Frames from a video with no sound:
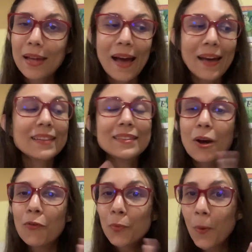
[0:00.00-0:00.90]
cara,
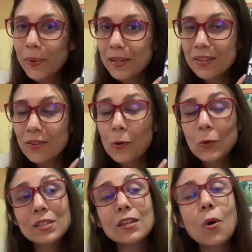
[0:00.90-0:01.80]
então eu comprei, eu
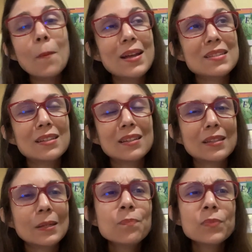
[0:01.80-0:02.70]
consegui comprar essa
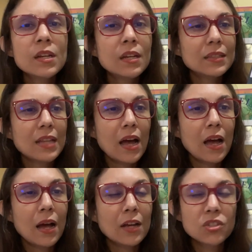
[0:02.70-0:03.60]
daqui
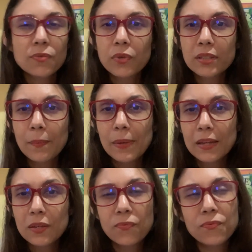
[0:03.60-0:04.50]
na, acho que foi na
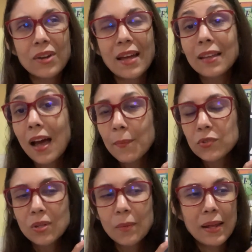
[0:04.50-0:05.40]
Black Friday, na
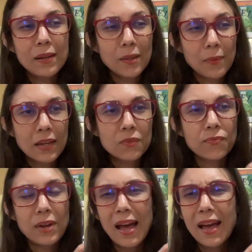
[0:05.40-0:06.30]
Amazon, na Black
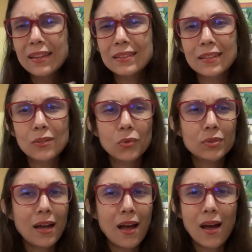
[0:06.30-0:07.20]
Friday ou
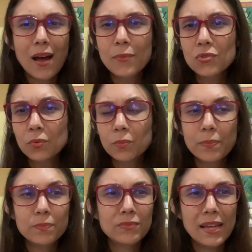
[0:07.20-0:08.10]
na Amazon
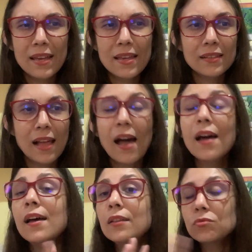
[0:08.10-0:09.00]
Day lá,
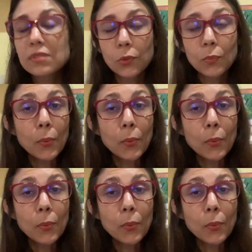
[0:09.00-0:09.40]
não sei, uma